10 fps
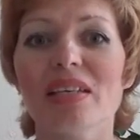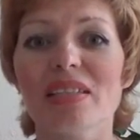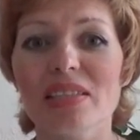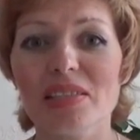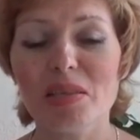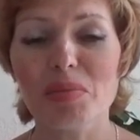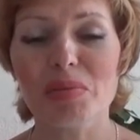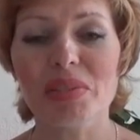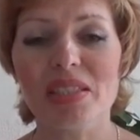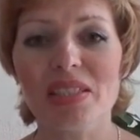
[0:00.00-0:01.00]

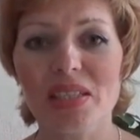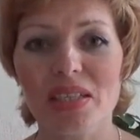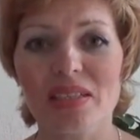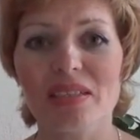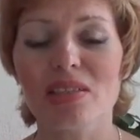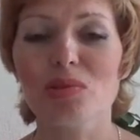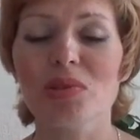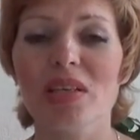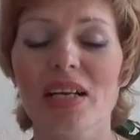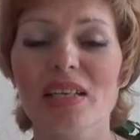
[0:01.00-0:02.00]
системами скидок и
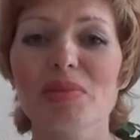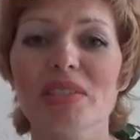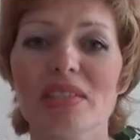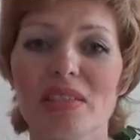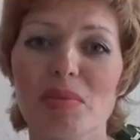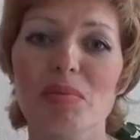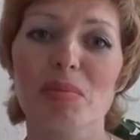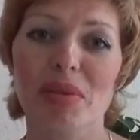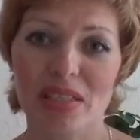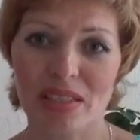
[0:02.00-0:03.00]
уникальными системами
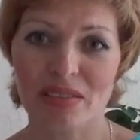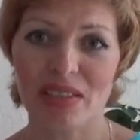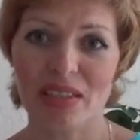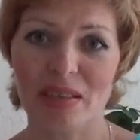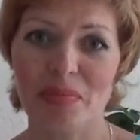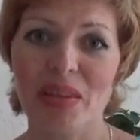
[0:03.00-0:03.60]
бронирования,